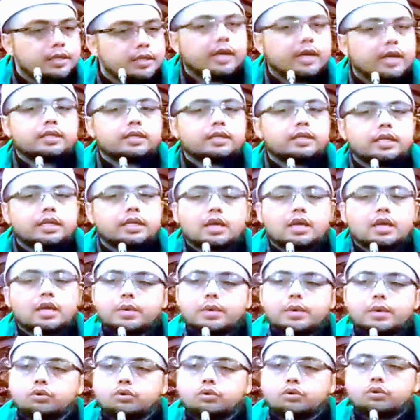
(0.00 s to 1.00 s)
dan kita
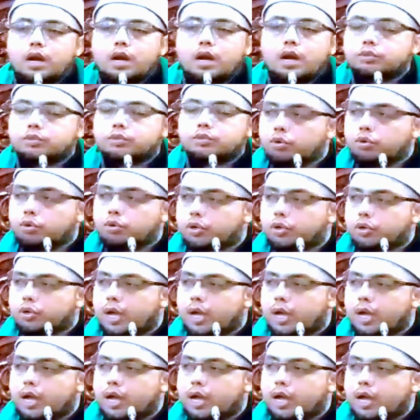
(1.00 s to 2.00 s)
masuk dalam
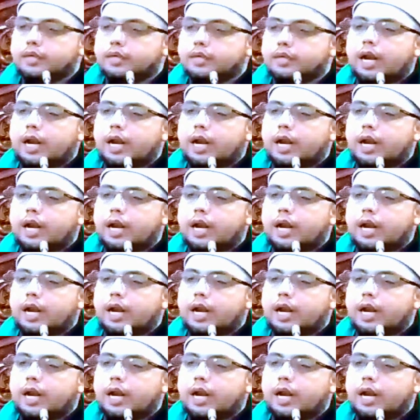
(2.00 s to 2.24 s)
surga